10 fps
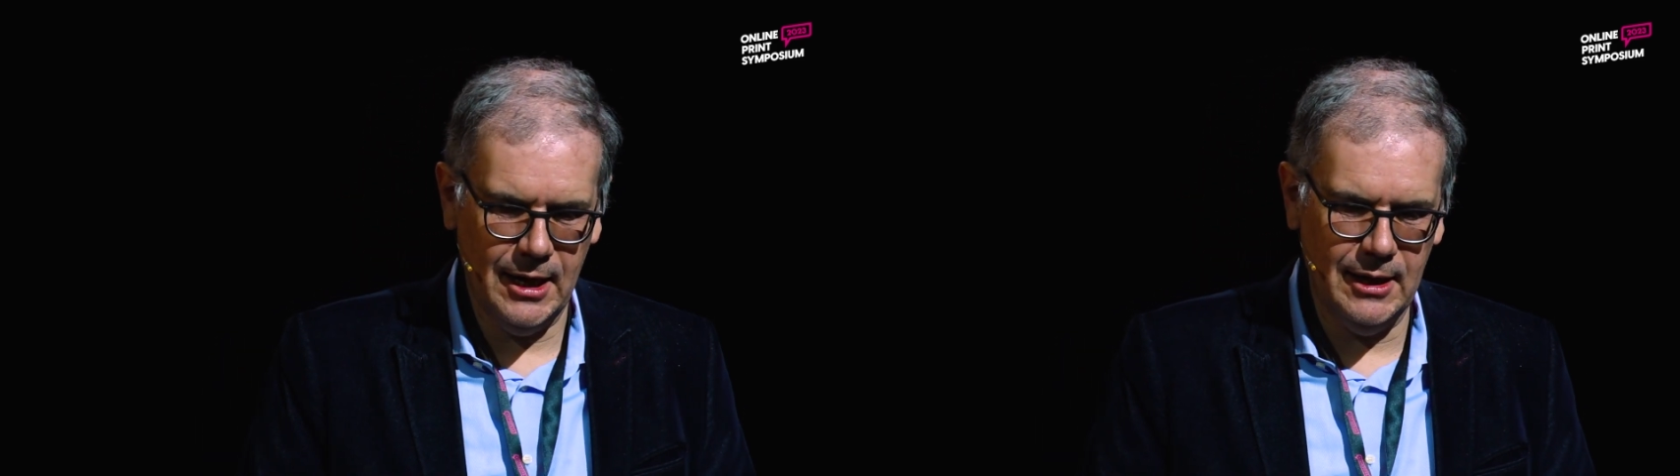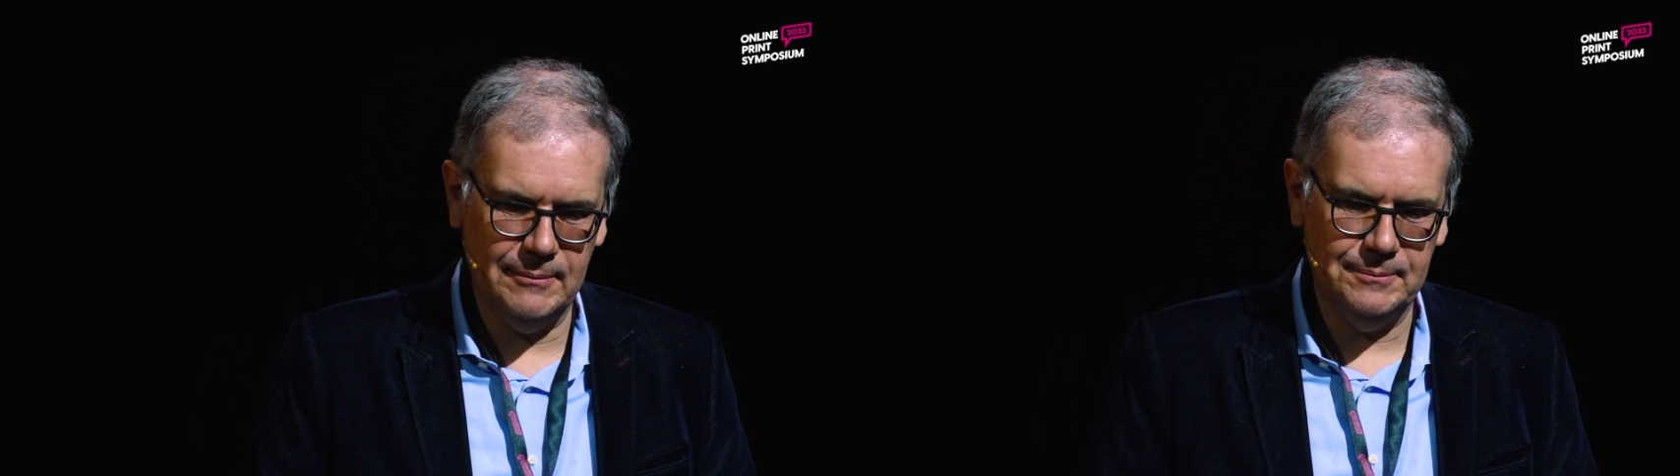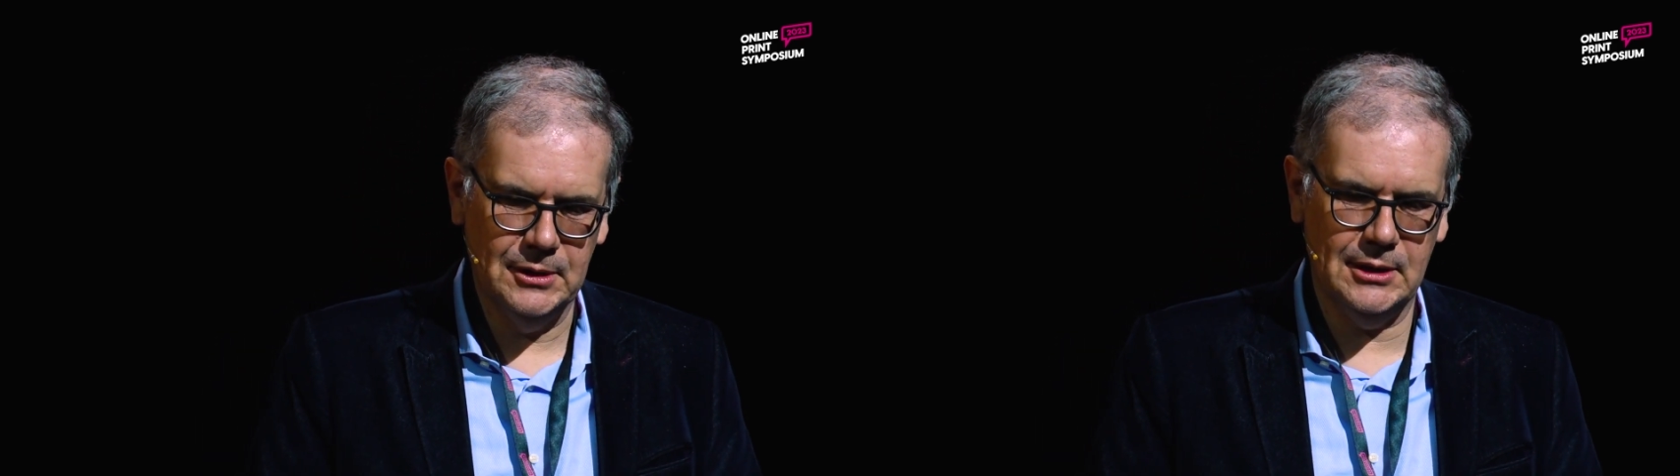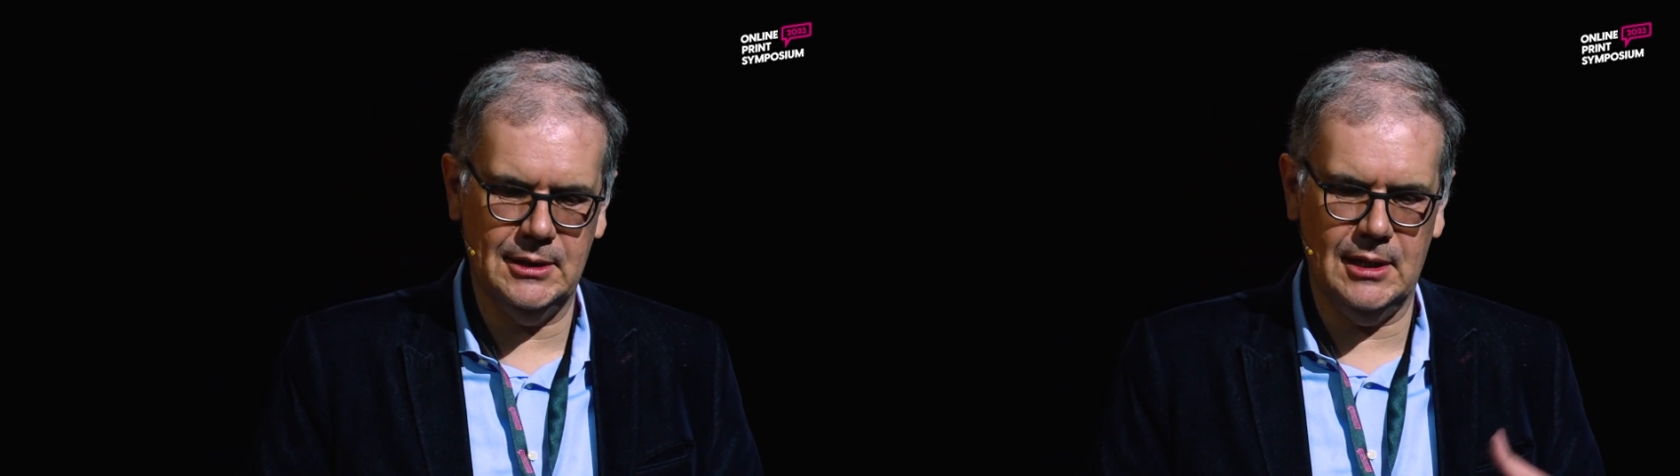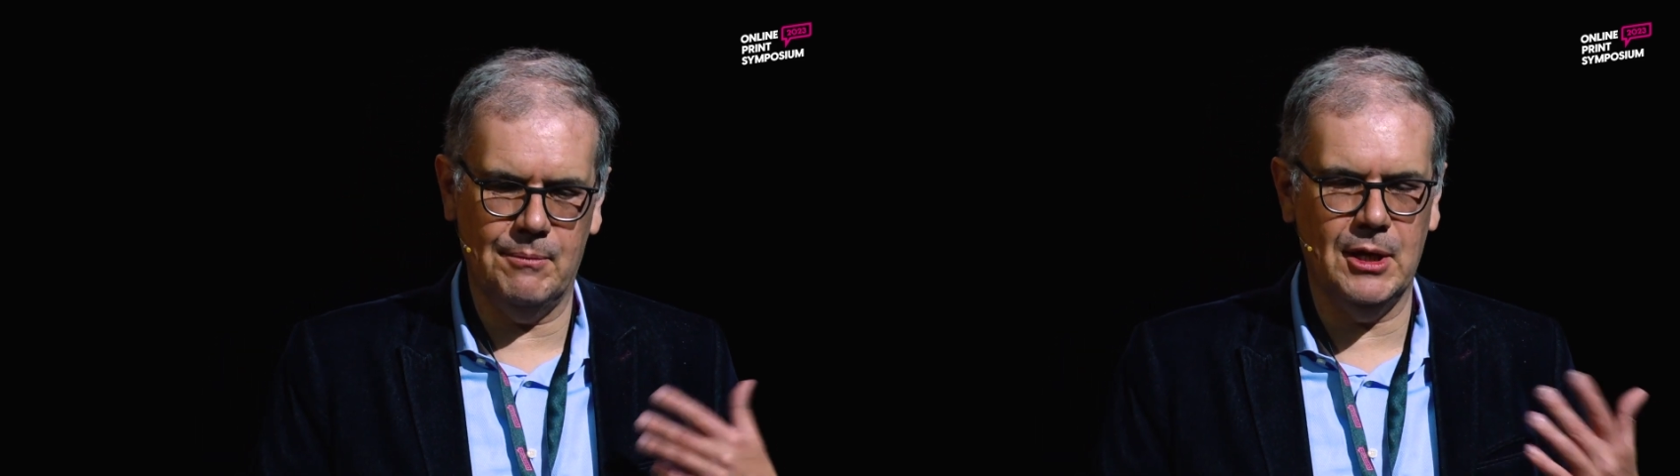ähm,
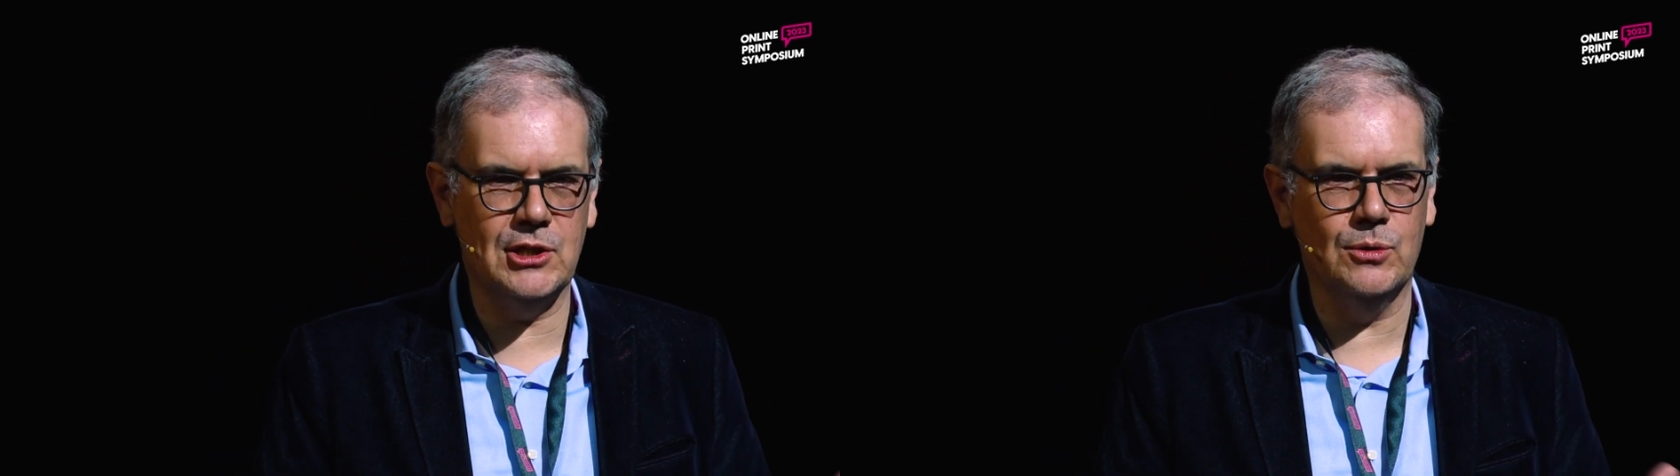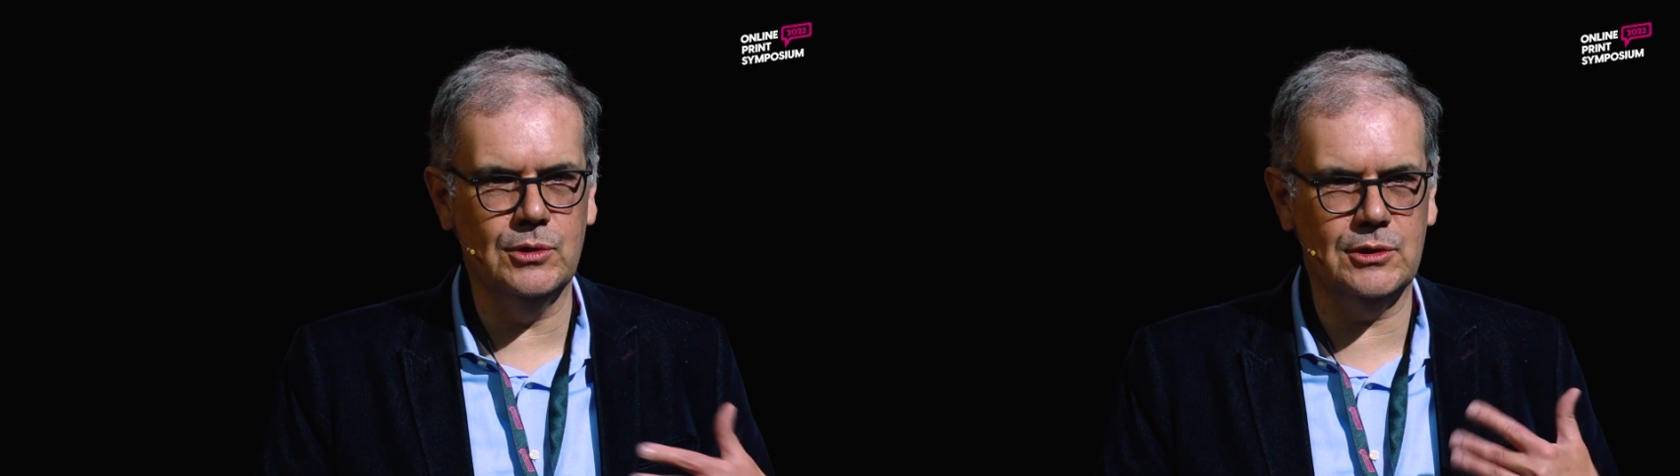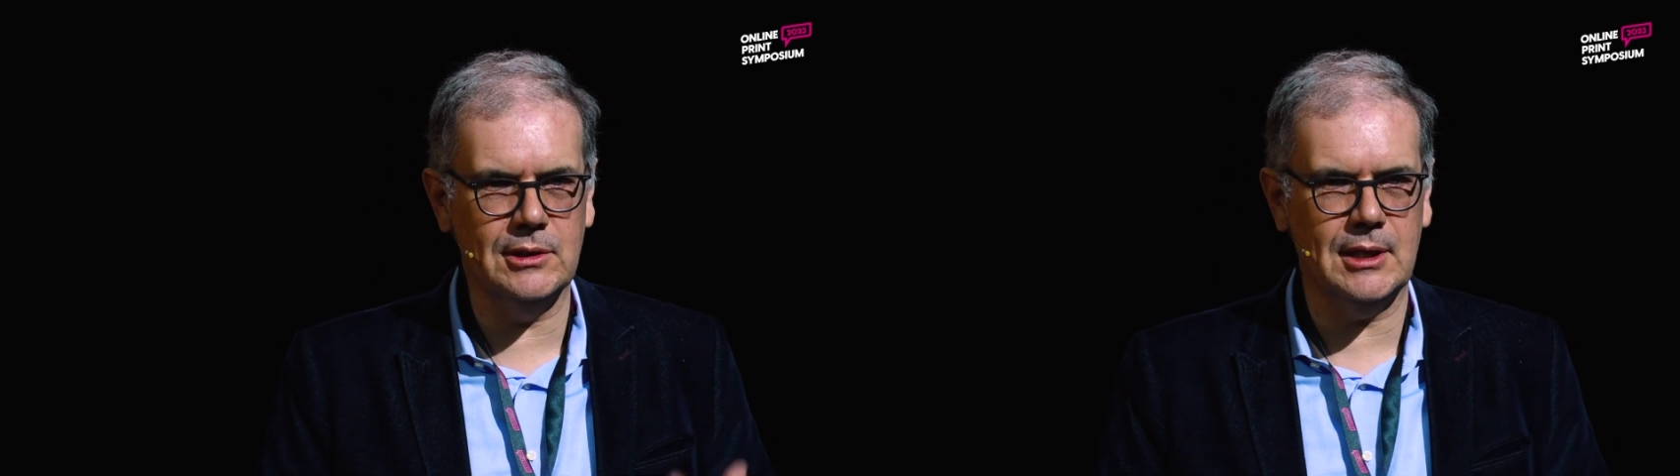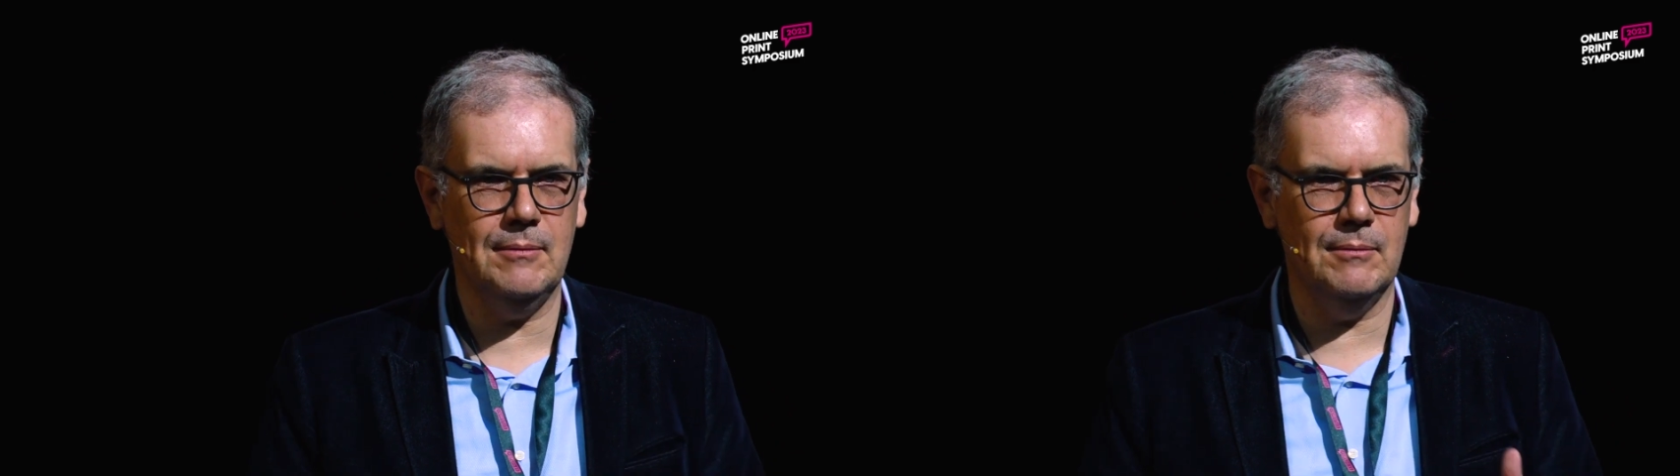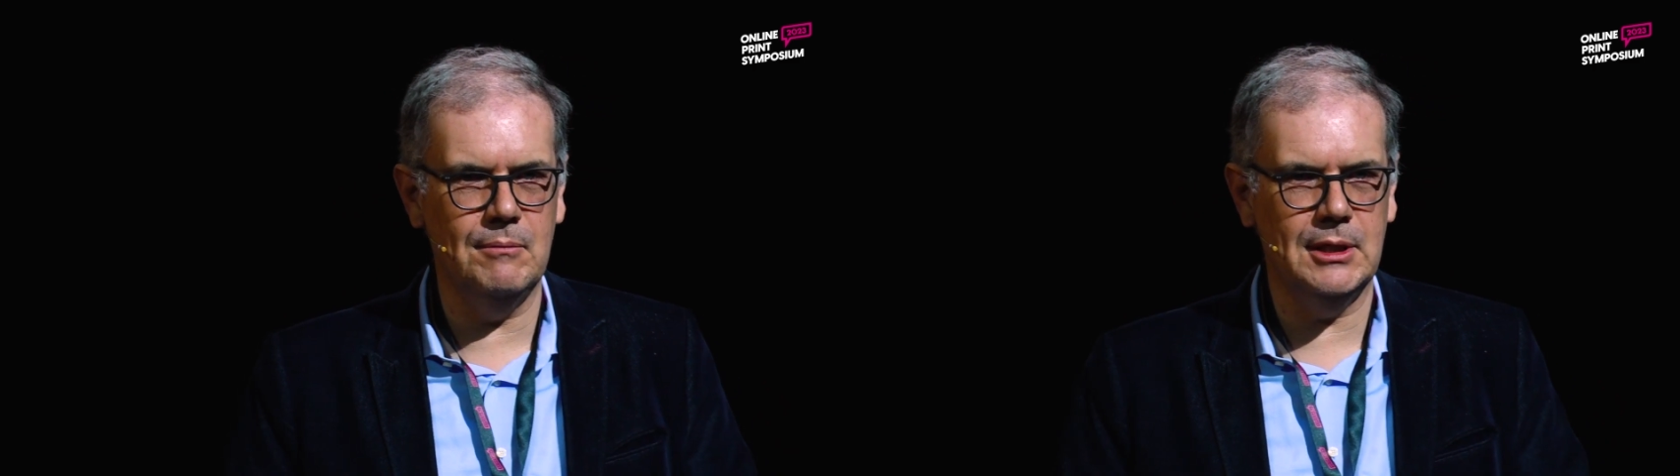diese Immersion zusammen